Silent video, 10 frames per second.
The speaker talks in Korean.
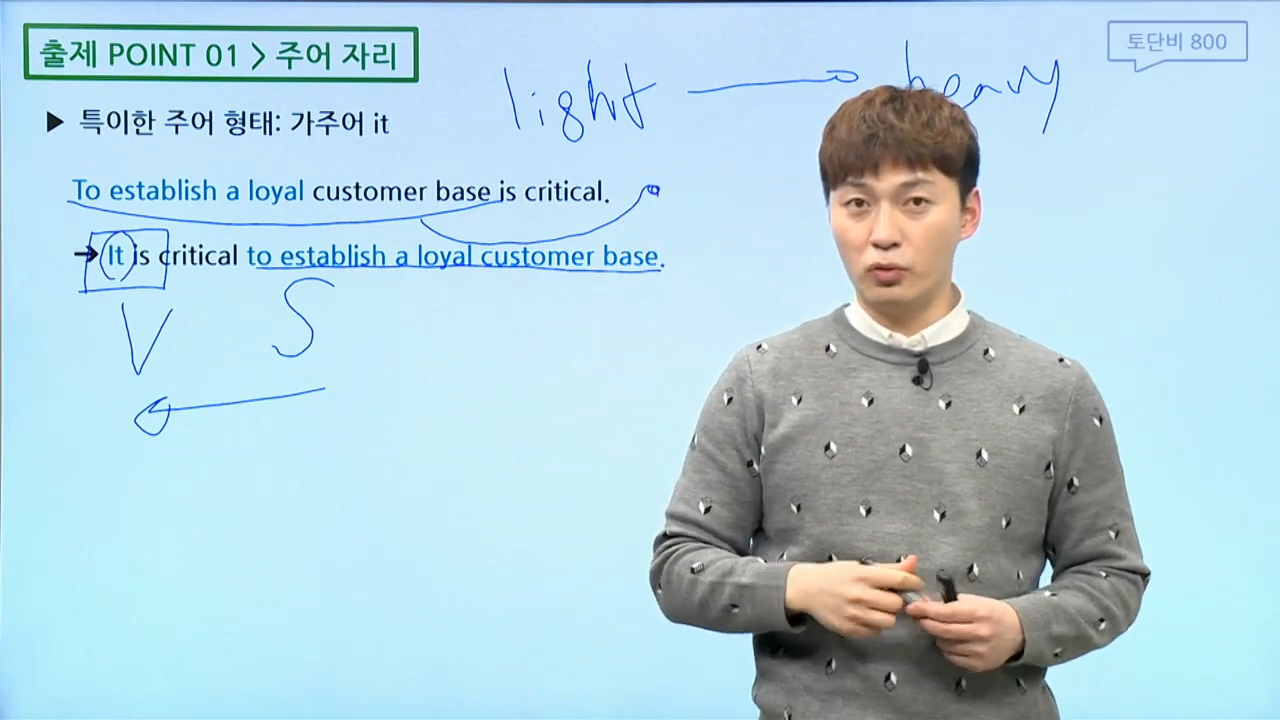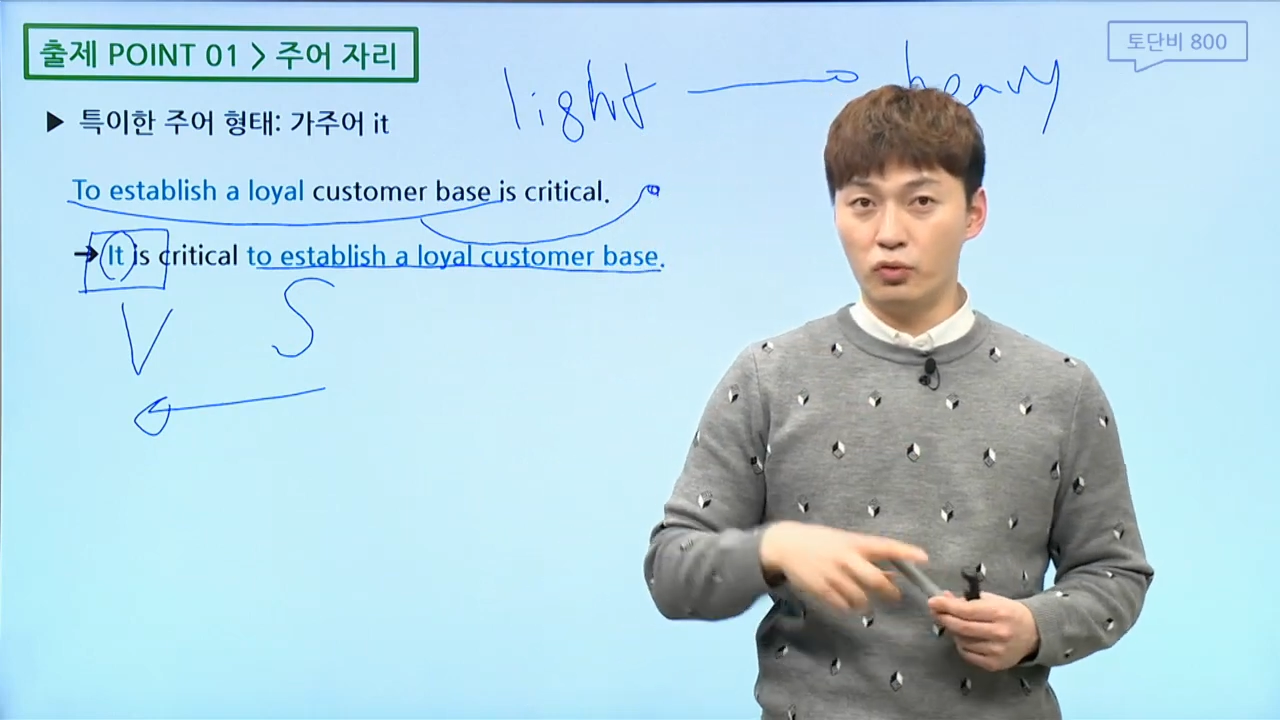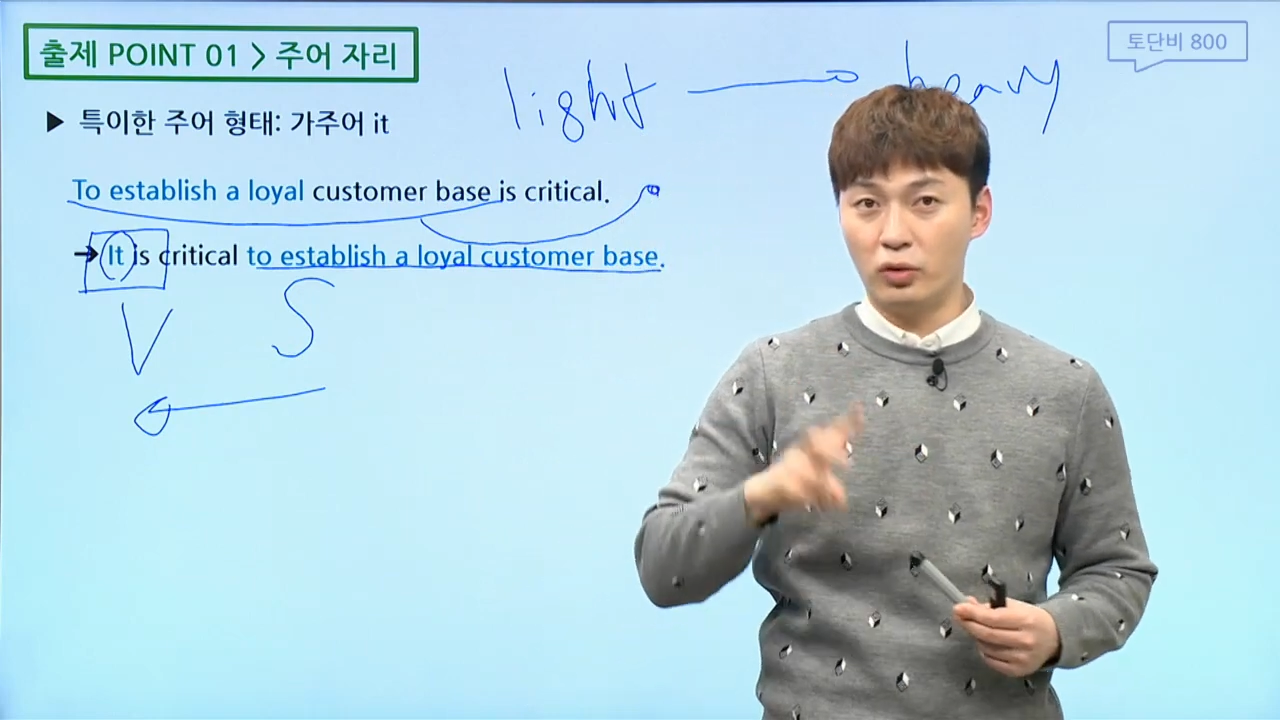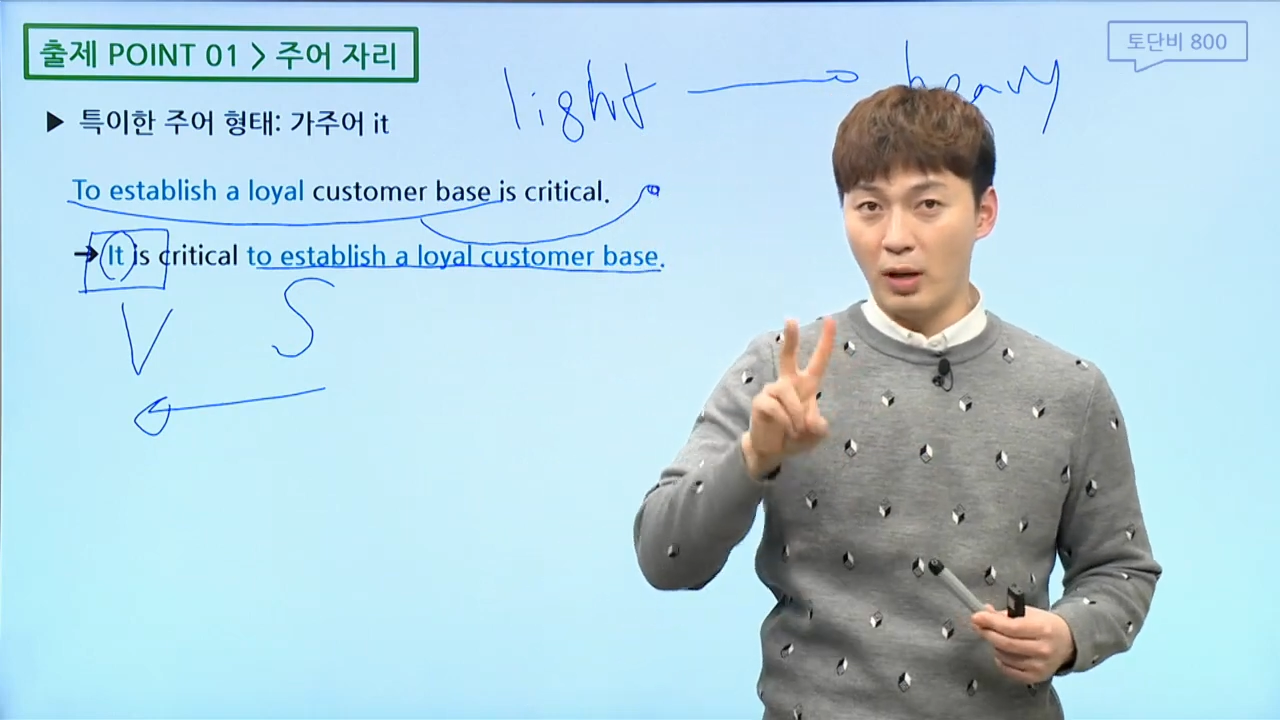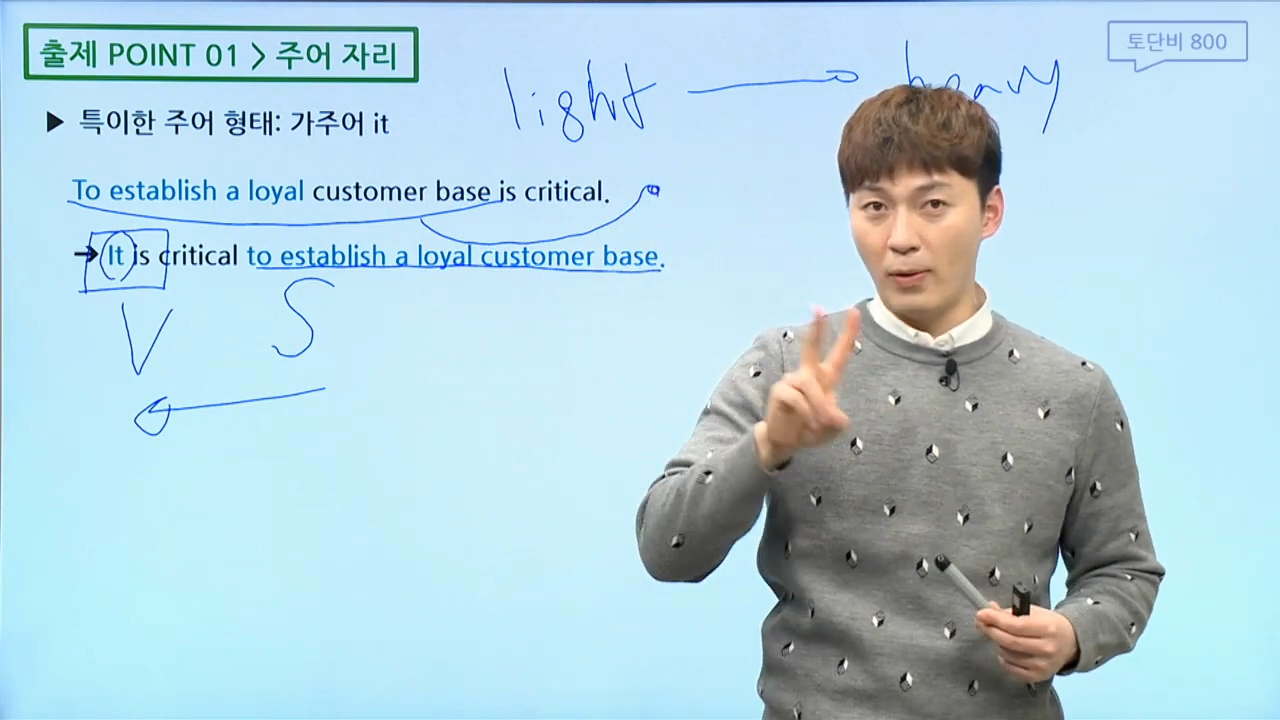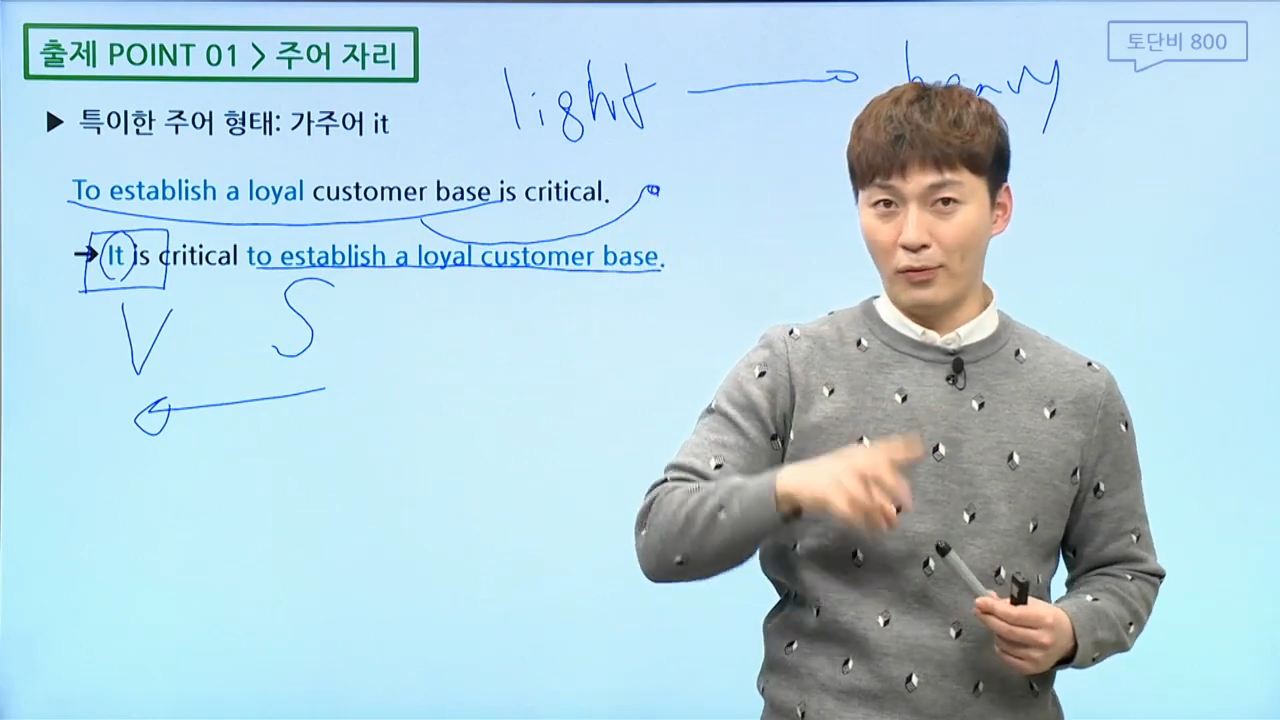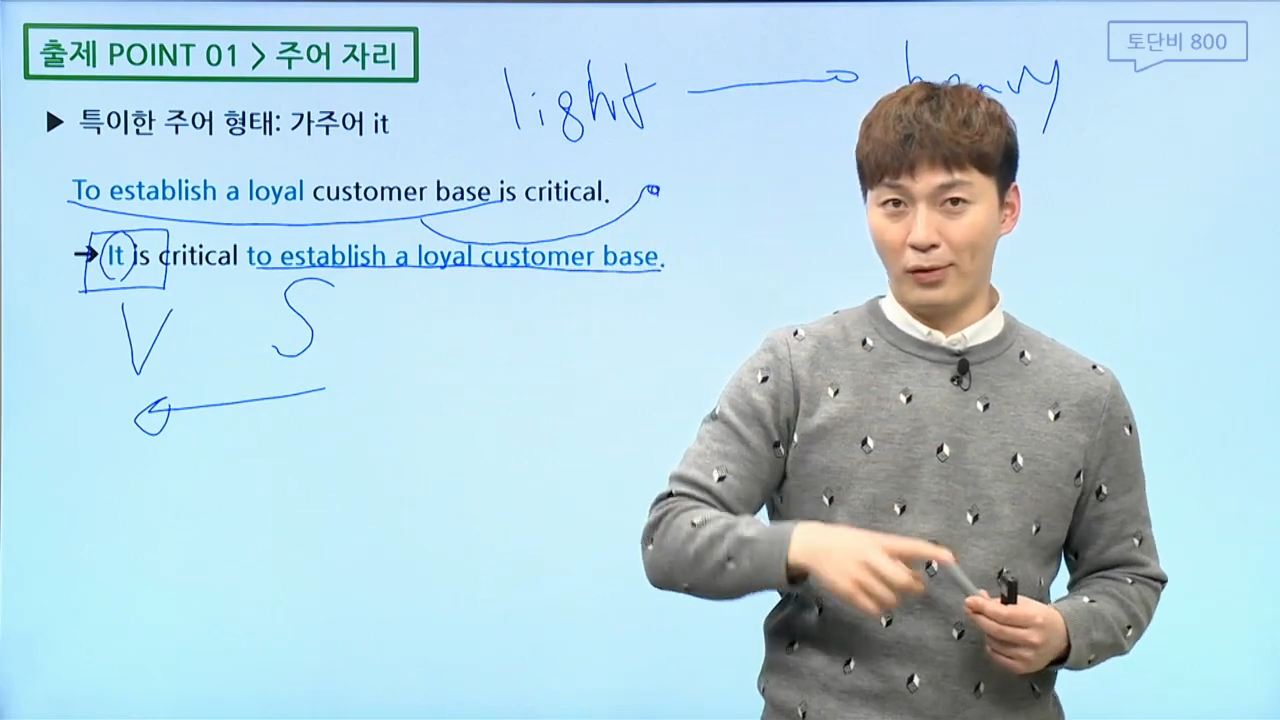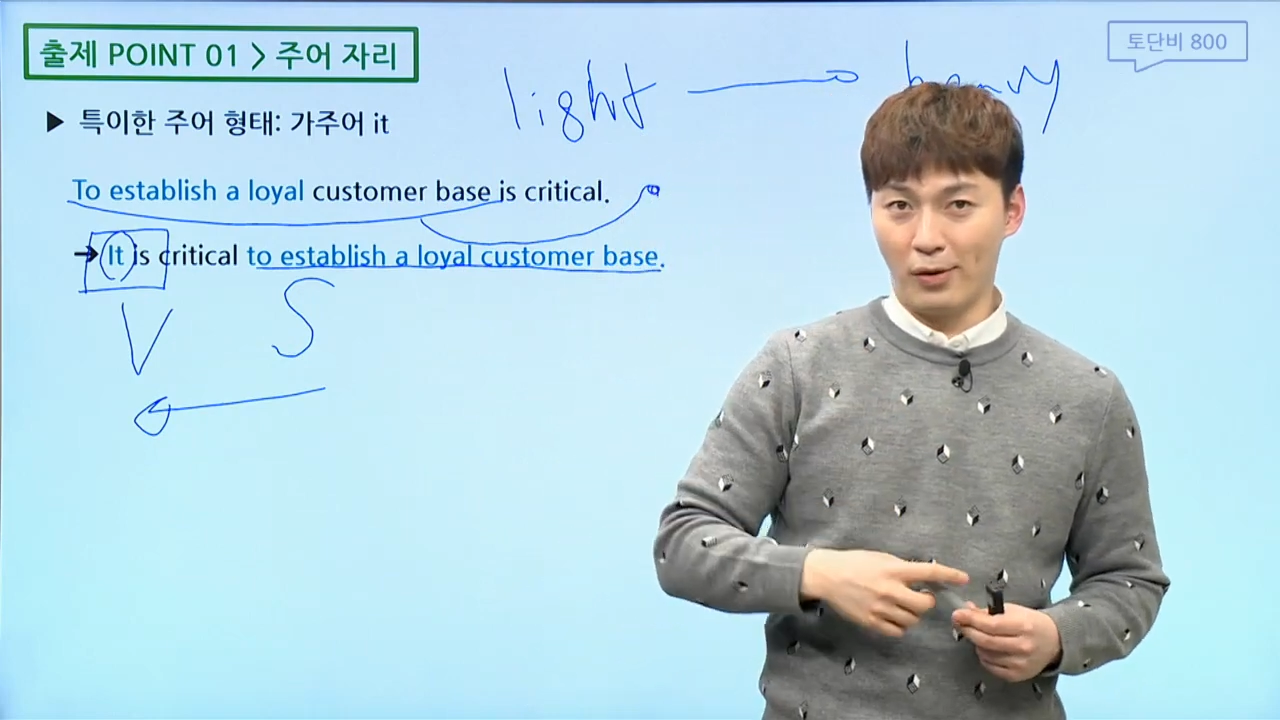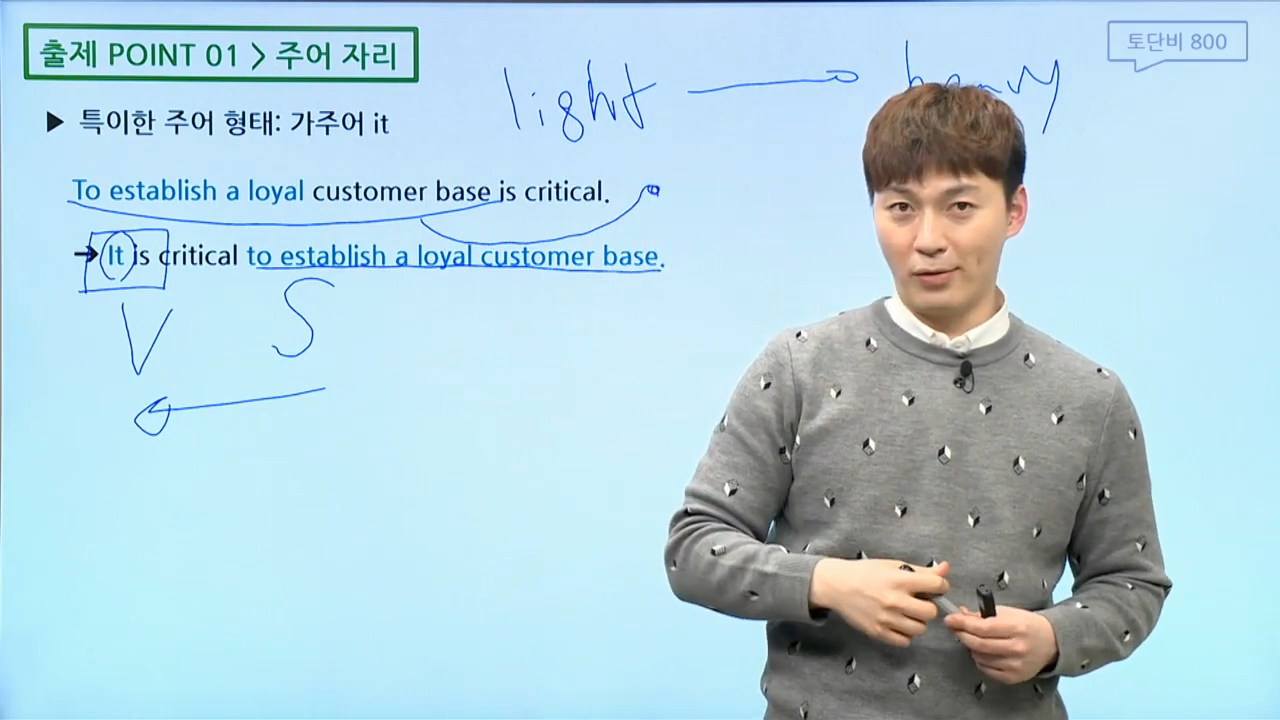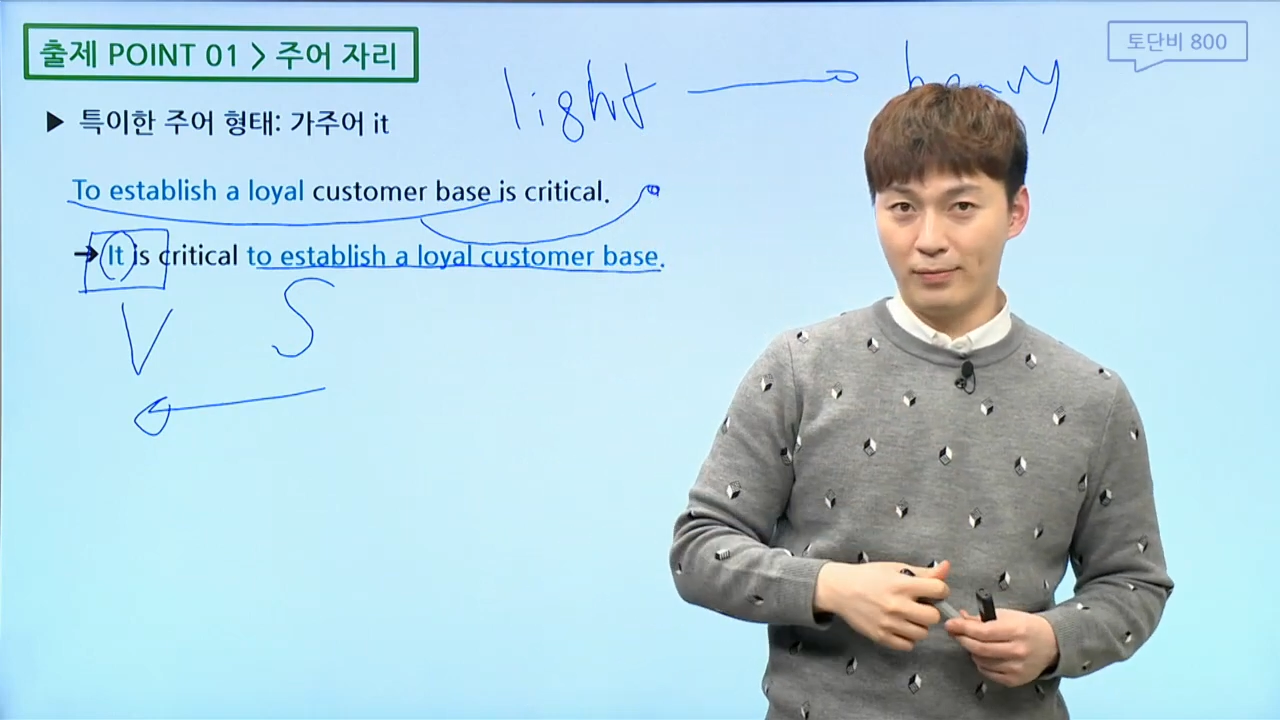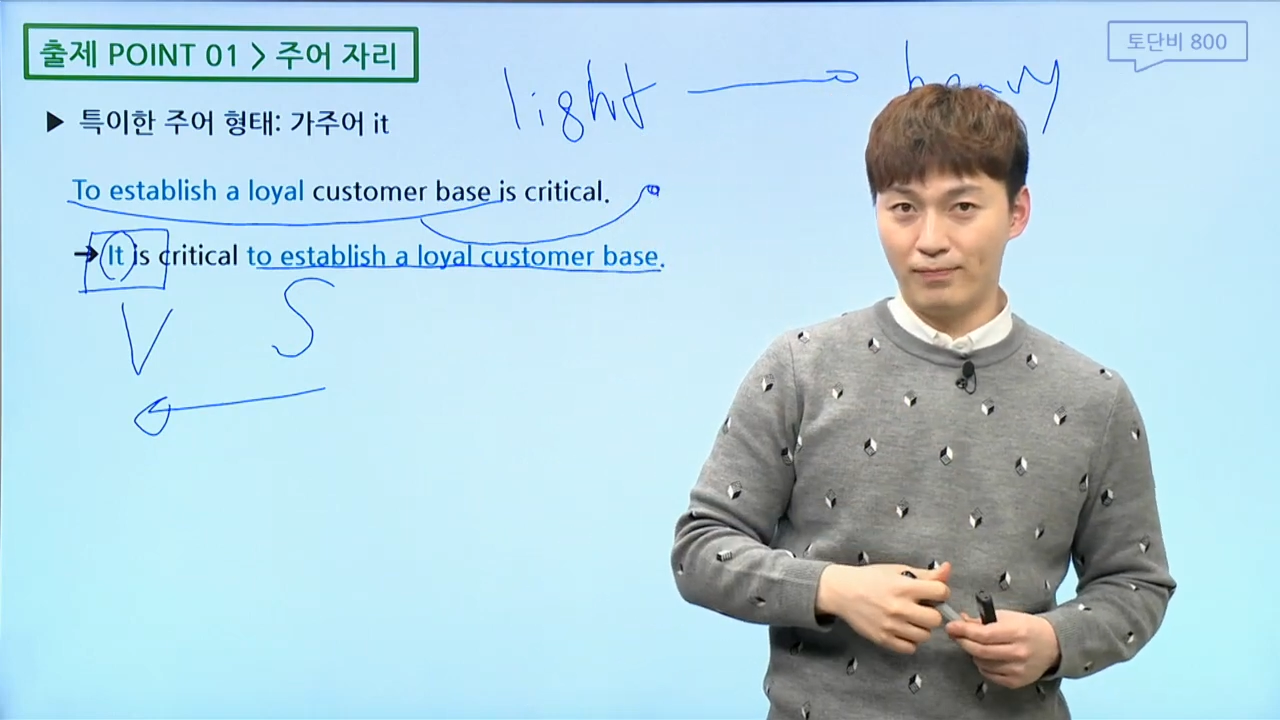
두 개 배웠네요.